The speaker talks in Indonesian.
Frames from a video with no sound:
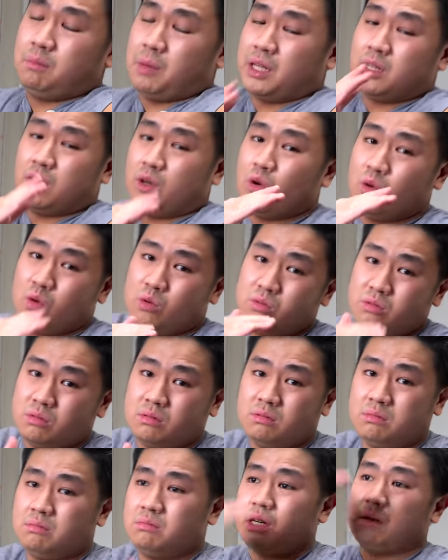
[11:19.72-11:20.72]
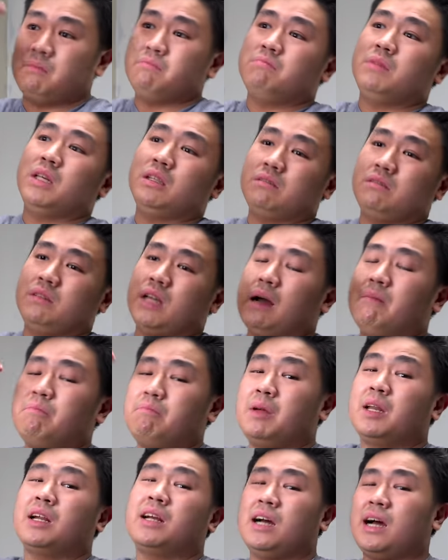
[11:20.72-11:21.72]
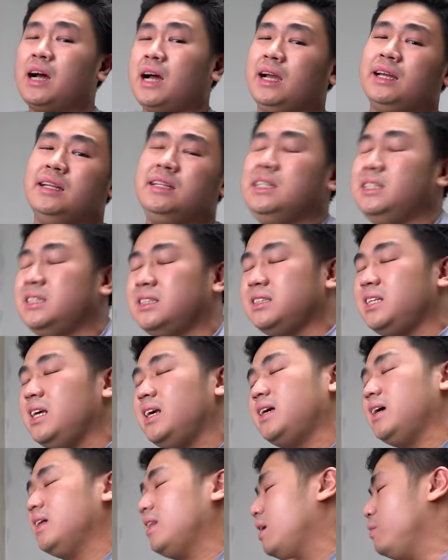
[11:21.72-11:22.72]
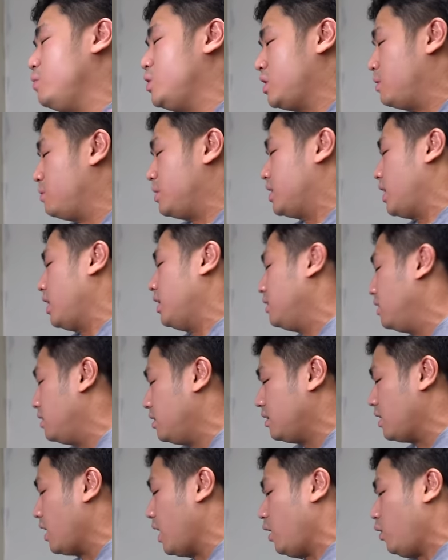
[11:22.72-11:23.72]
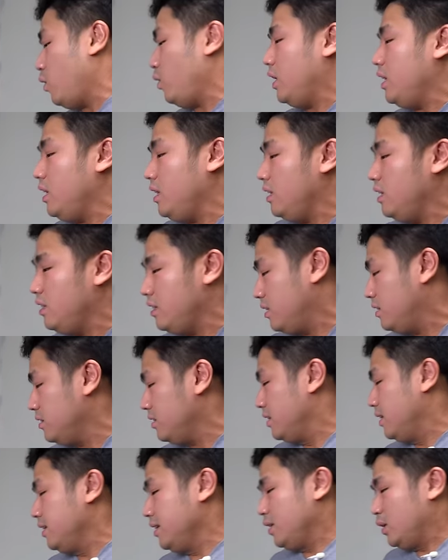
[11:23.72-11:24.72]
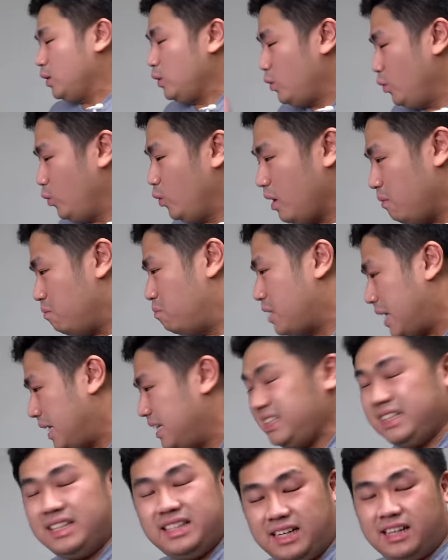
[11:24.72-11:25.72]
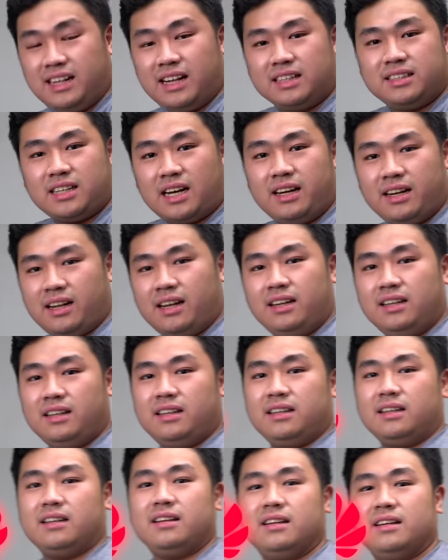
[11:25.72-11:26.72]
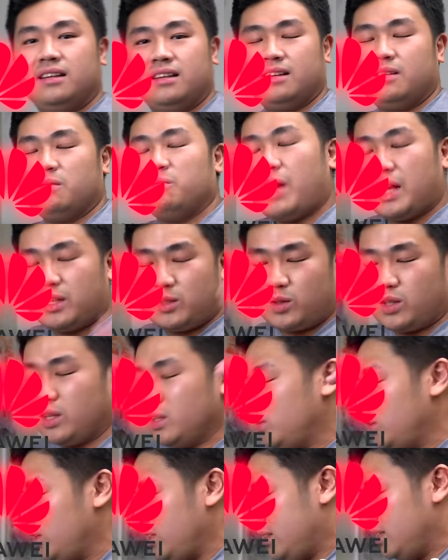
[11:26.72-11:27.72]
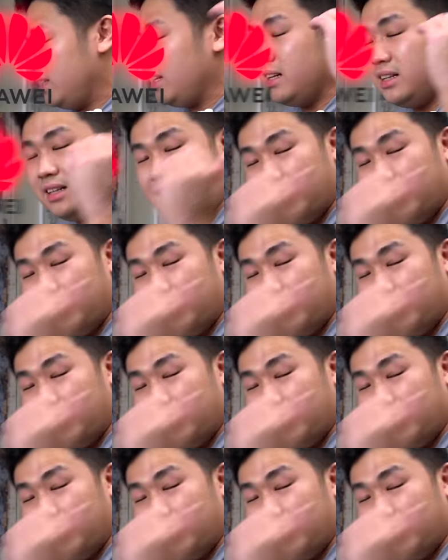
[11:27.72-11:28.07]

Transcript: paling low ke mid hampir ke high disikat habis sama China dan kalau ini dua brand gila China ini masuk ke Indonesia dan